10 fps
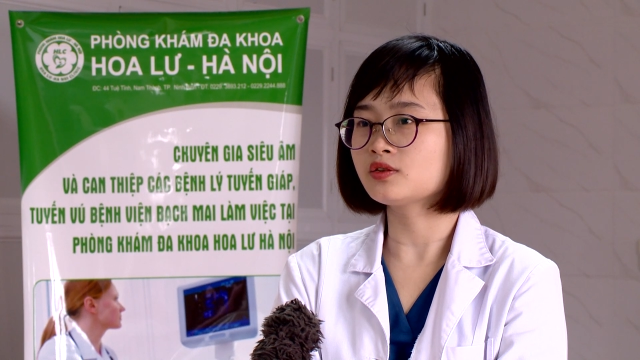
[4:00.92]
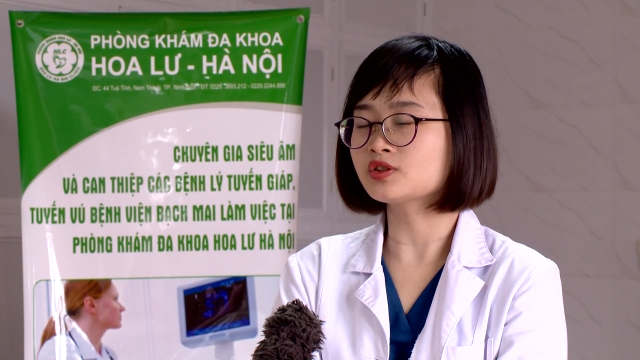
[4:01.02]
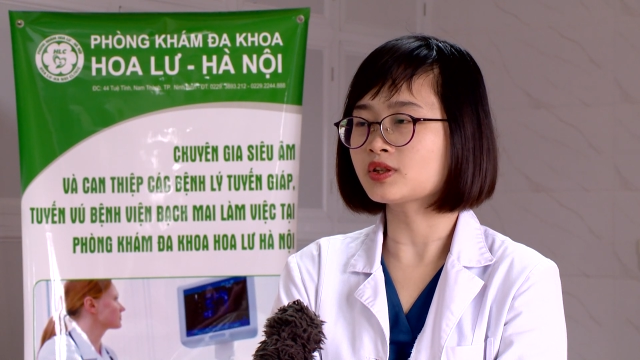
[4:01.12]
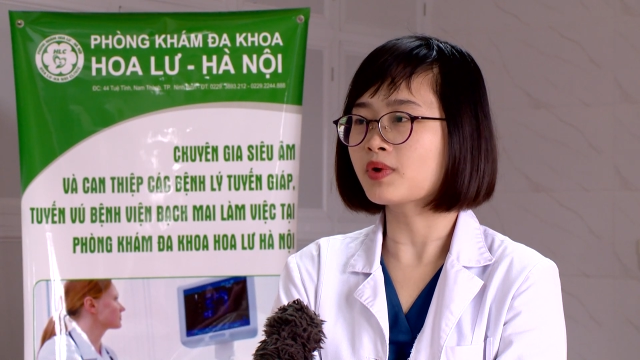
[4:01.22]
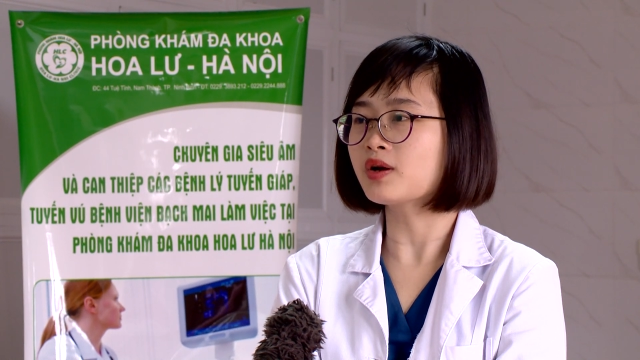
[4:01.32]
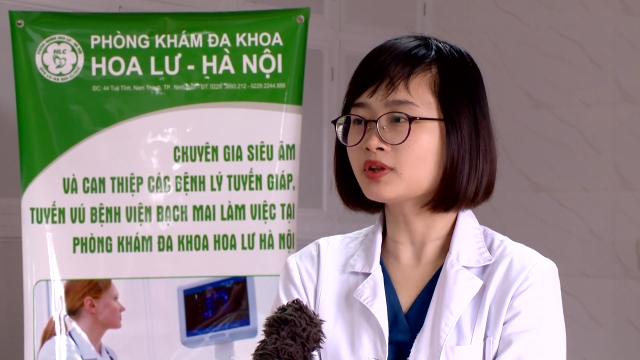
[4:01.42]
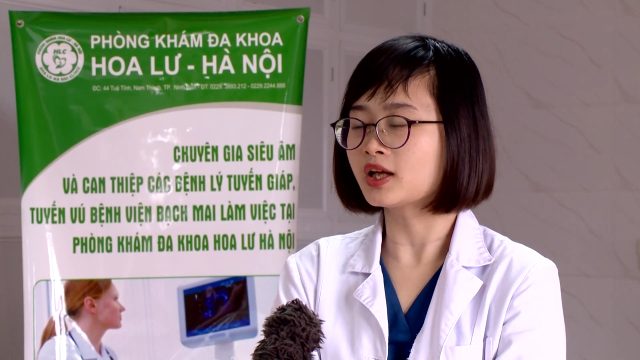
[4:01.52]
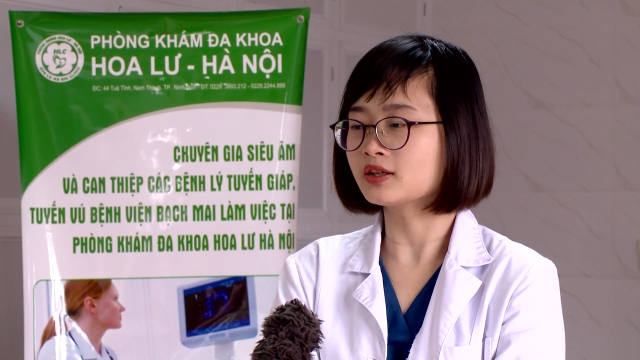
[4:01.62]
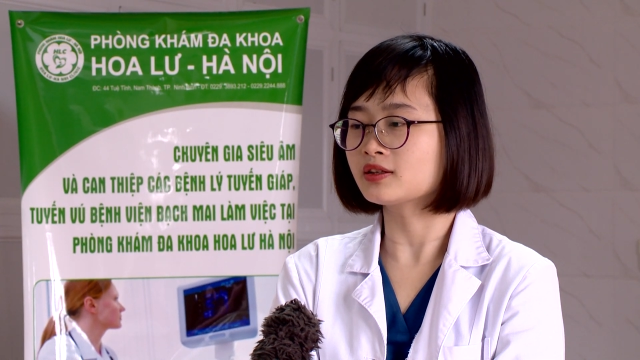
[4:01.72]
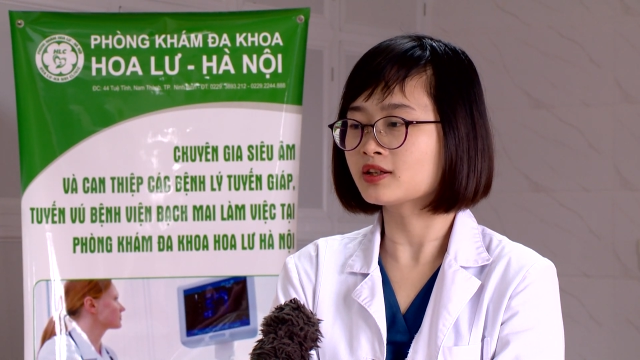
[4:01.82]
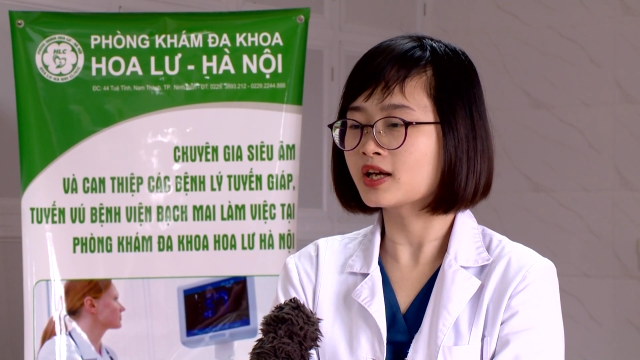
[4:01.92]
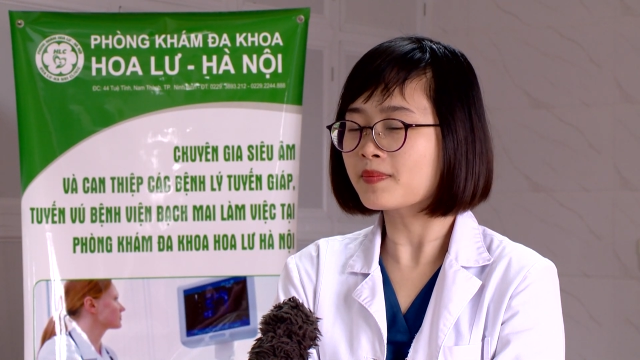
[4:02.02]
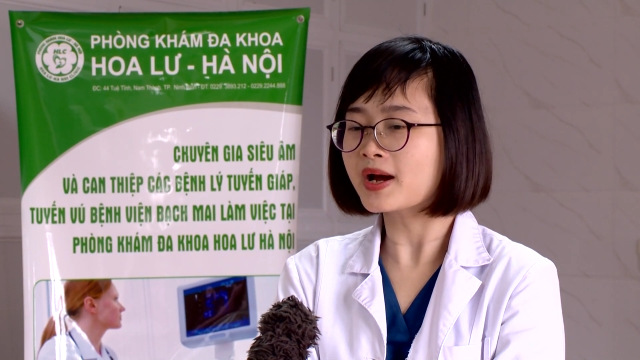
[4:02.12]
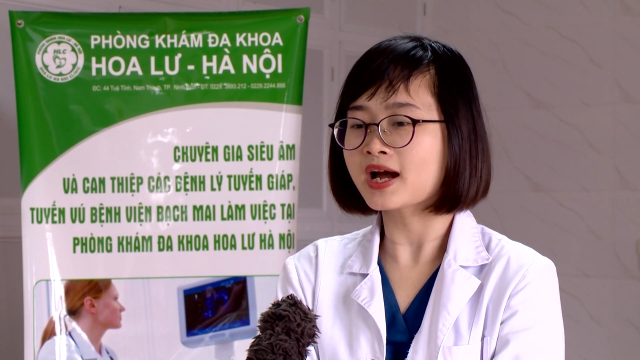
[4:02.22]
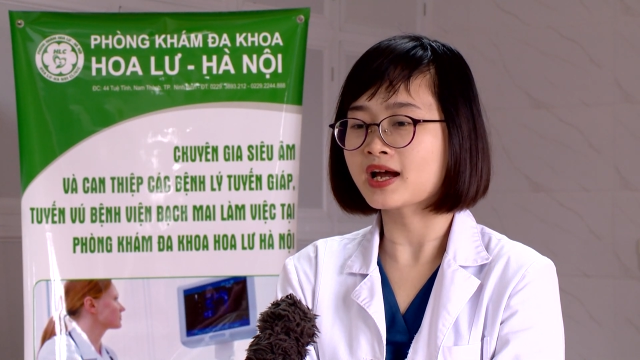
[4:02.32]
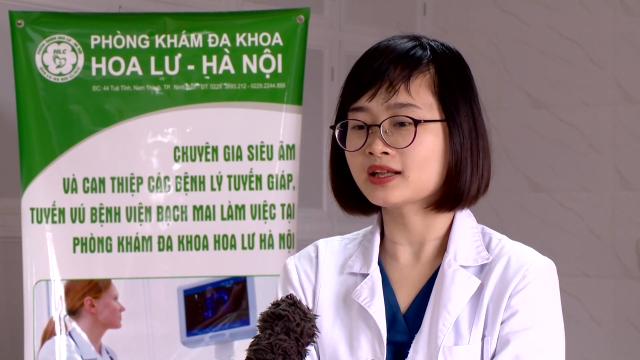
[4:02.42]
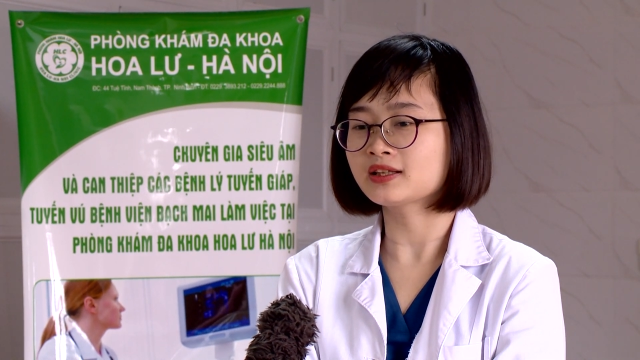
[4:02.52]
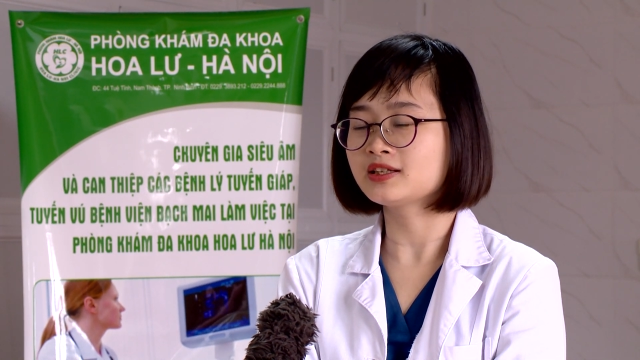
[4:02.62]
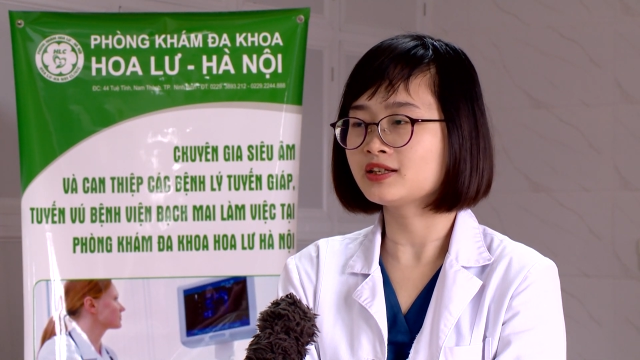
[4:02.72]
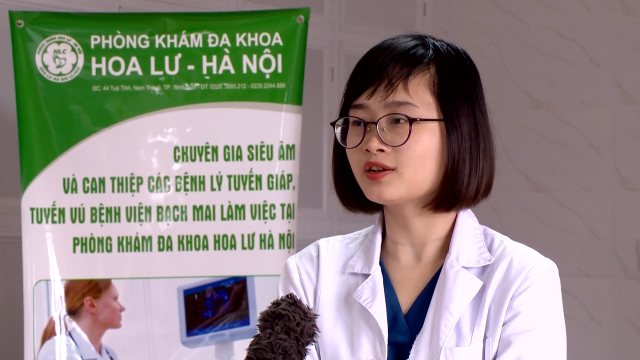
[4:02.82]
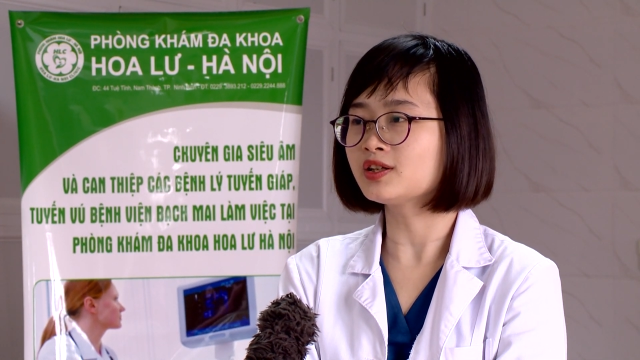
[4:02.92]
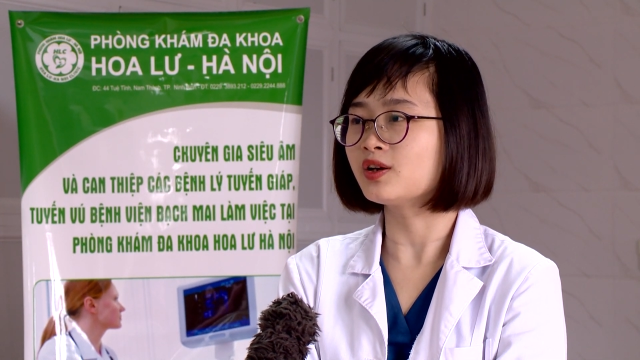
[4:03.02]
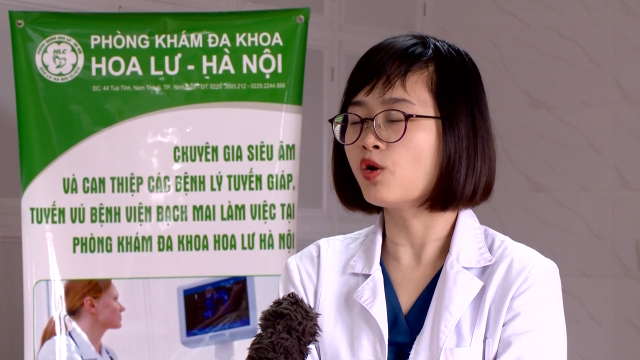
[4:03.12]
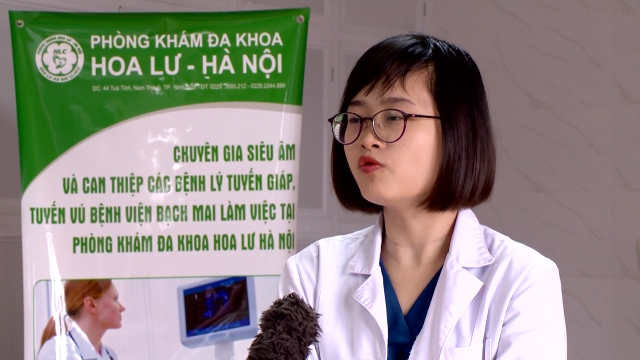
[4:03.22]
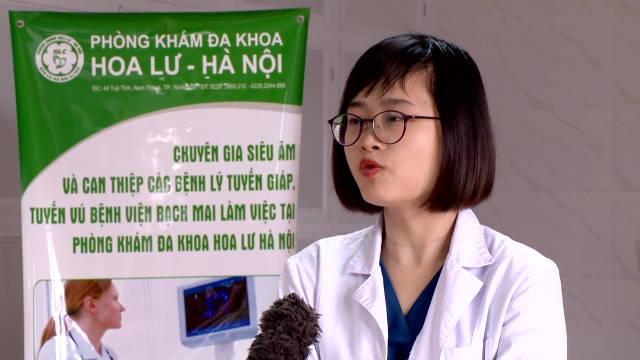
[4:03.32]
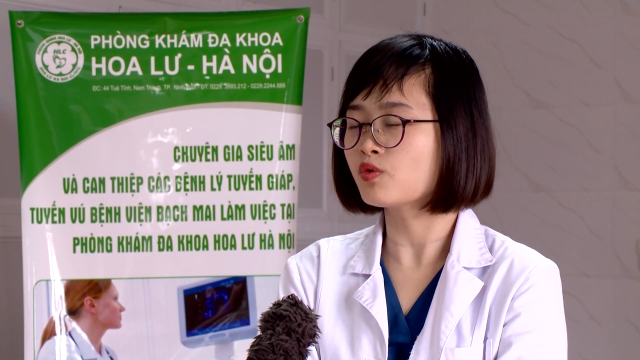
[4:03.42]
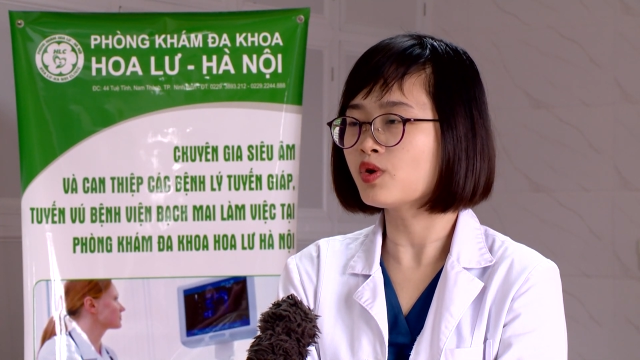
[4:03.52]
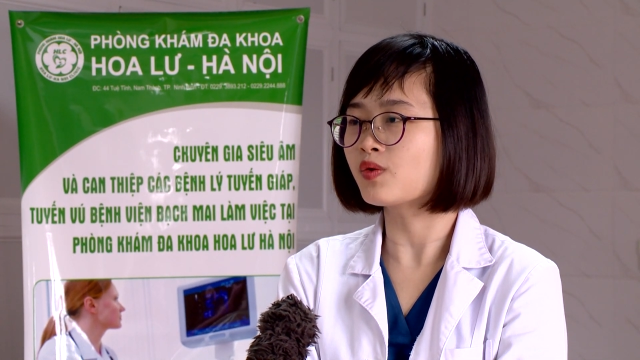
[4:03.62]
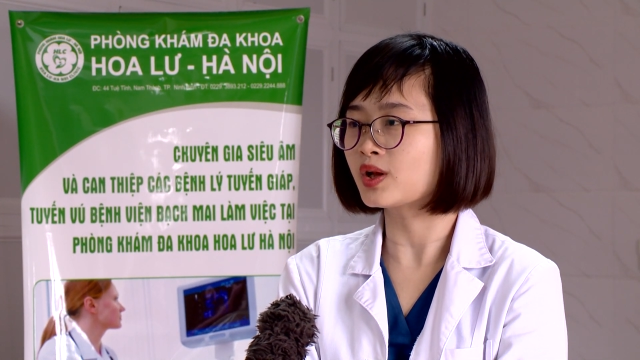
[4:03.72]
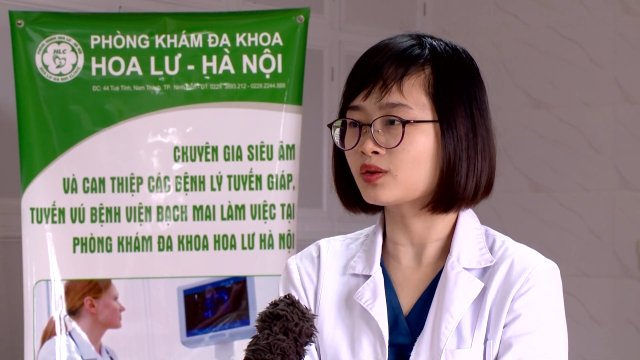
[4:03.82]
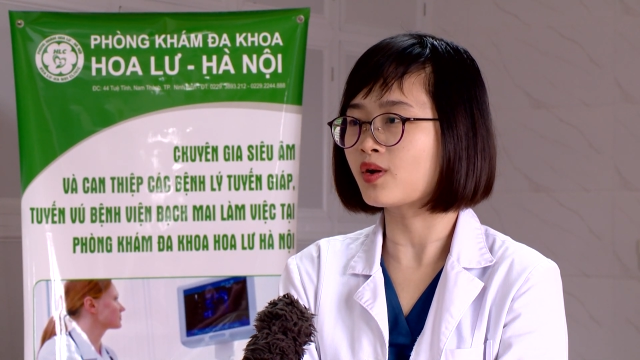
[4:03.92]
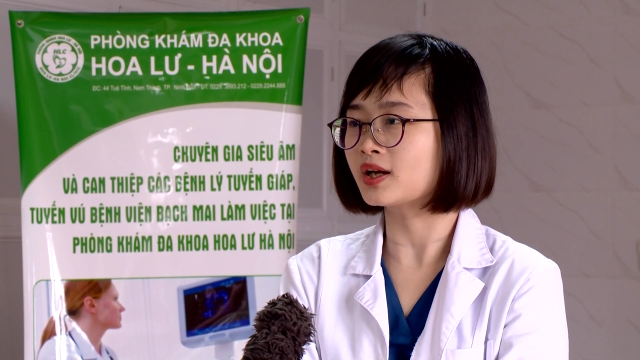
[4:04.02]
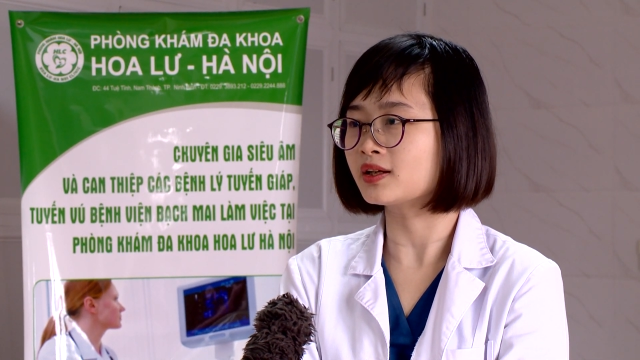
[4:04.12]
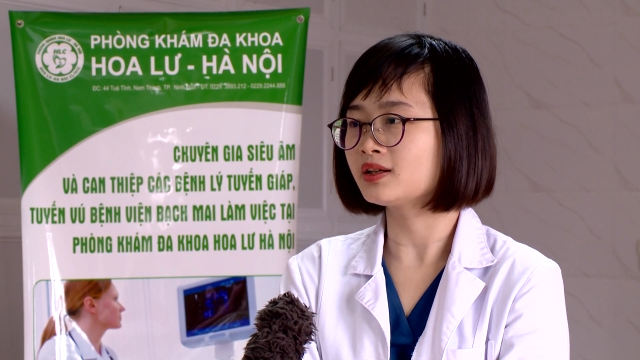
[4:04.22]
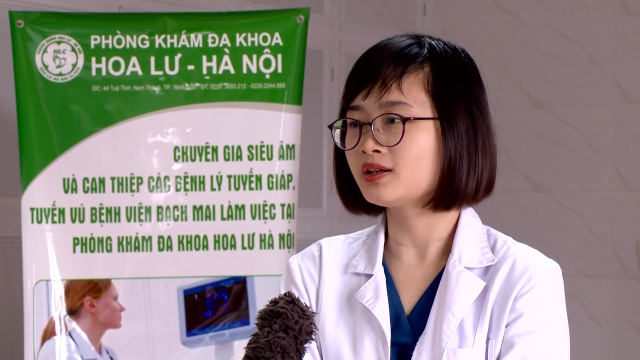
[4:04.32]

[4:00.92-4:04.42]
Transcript: đốt sóng cao tần RFA thì có thể hồi phục luôn hoàn toàn